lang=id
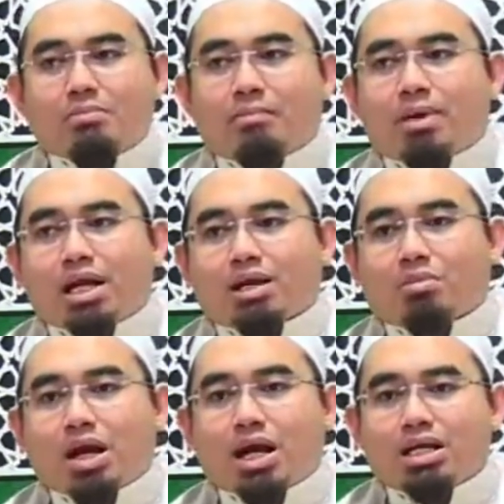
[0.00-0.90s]
Imam Malik
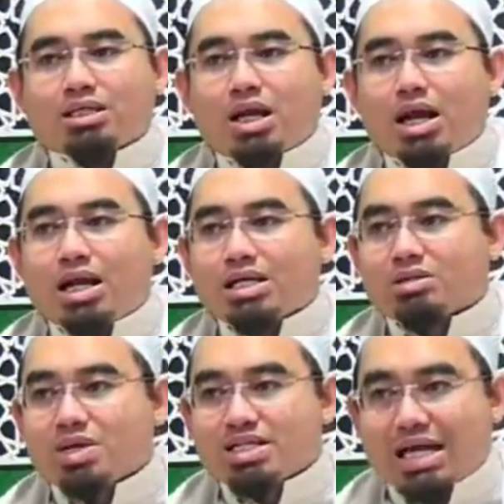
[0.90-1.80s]
bin Anas dan al
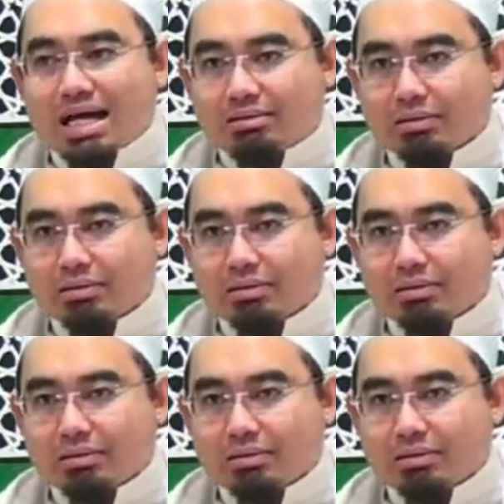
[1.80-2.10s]
Layth bin Sa'ad.